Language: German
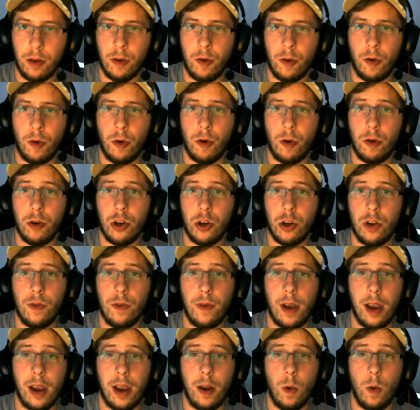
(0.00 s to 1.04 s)

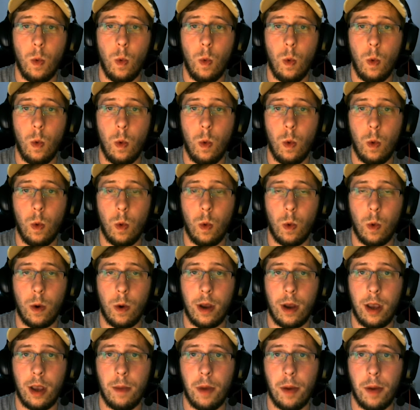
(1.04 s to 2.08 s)
Orangenwein. Oh, da
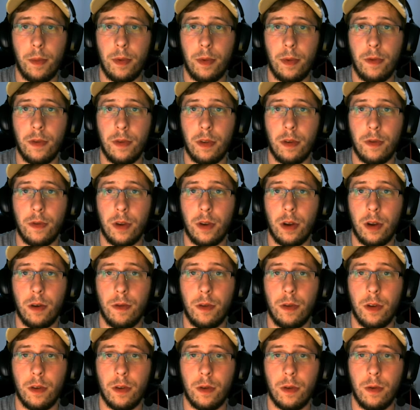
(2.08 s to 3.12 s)
heben wir ein bisschen was davon auf.
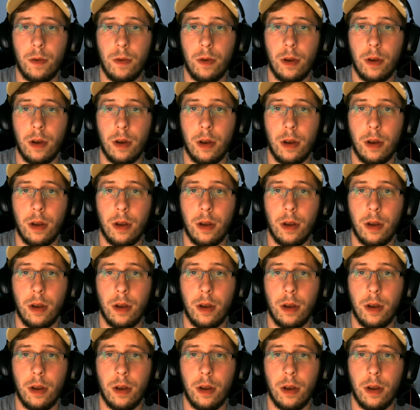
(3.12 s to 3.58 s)
Der ist gut.